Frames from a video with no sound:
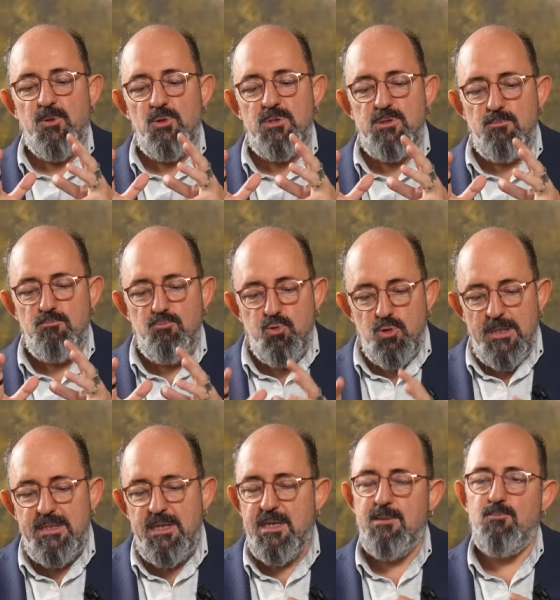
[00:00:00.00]
Dolayısıyla
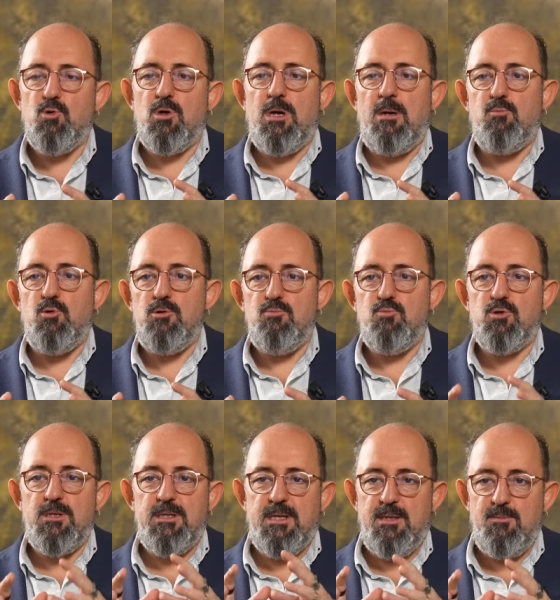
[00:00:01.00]
buradaki bu kabul,
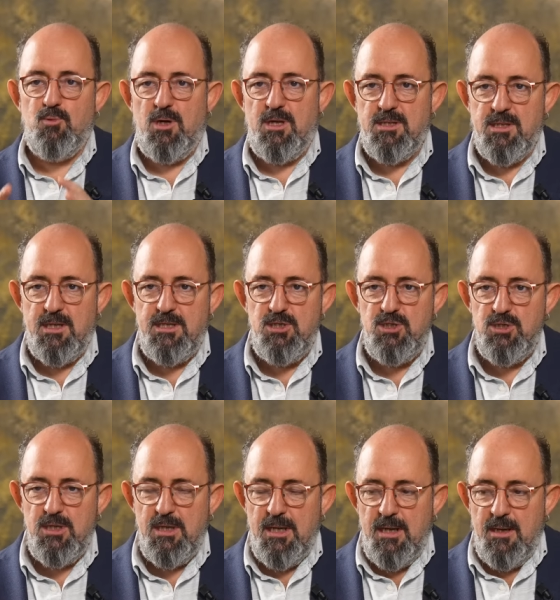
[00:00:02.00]
buradaki bu
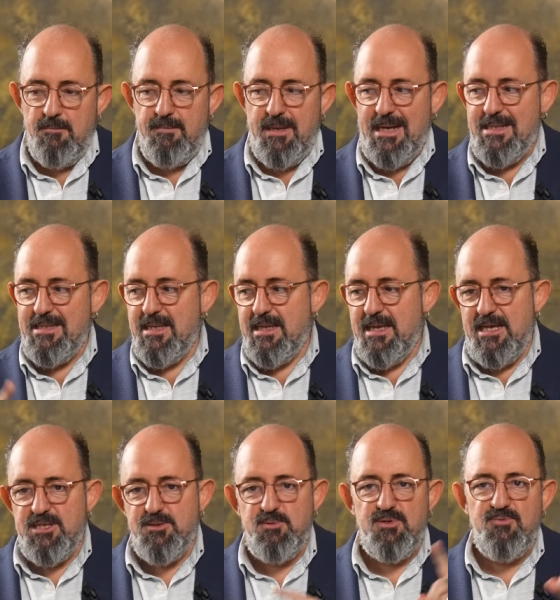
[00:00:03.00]
anlayış bir anda
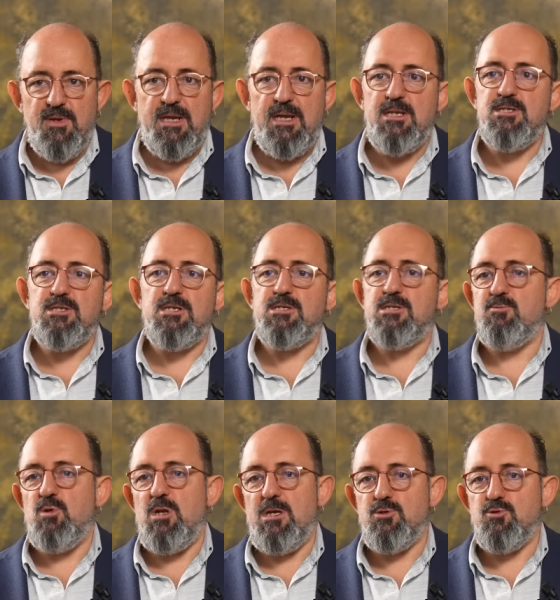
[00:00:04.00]
geçmiş ve gelecek
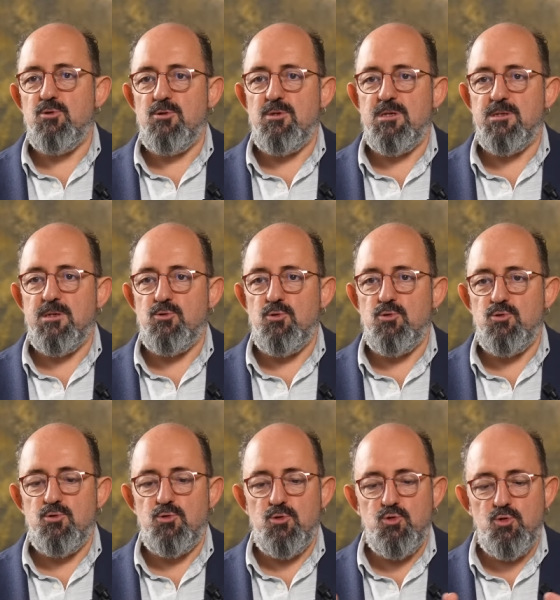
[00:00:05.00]
simülasyonlarını da dönüştürüyor.